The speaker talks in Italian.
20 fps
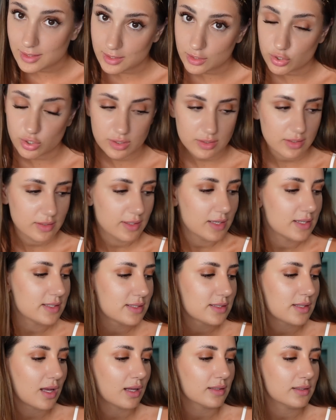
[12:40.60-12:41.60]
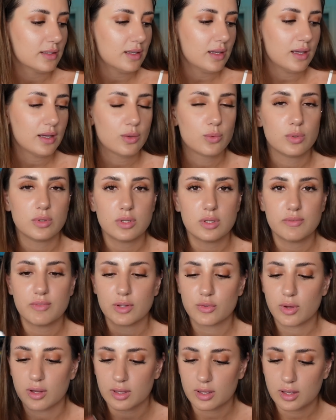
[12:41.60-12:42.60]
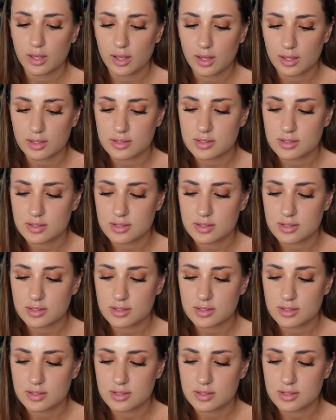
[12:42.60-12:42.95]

i ricordi dell'estate e quindi vado anche a